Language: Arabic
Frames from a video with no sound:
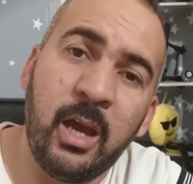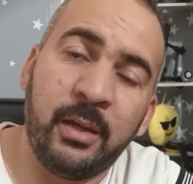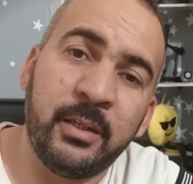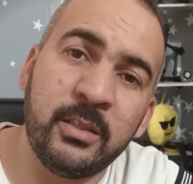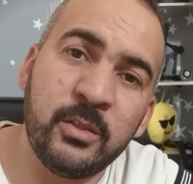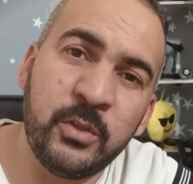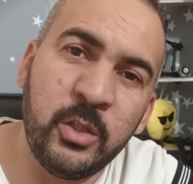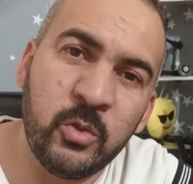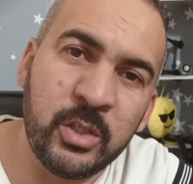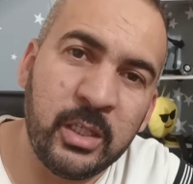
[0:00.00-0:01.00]
عليك
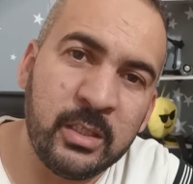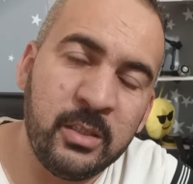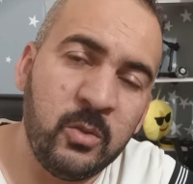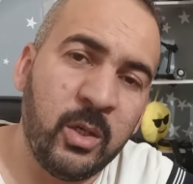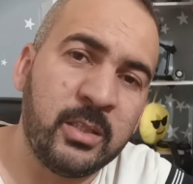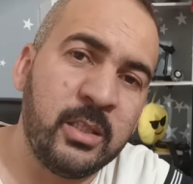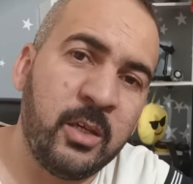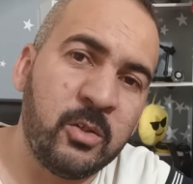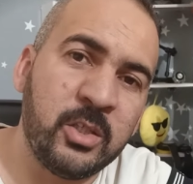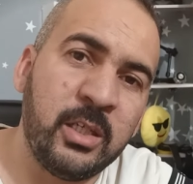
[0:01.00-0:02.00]
التفكير جيدا
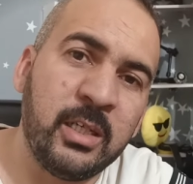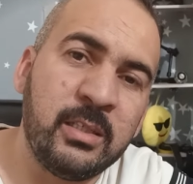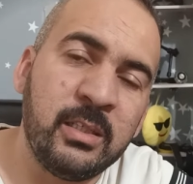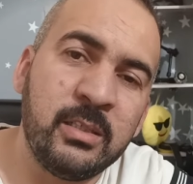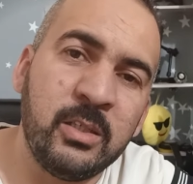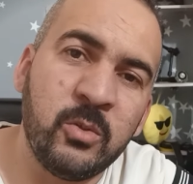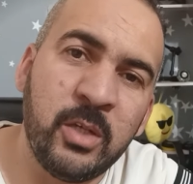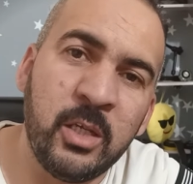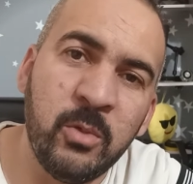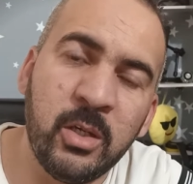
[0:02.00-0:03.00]
واختيار الشركة التي
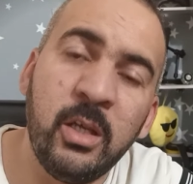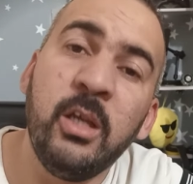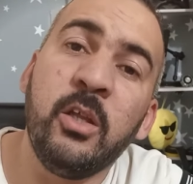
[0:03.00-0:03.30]
تنائمك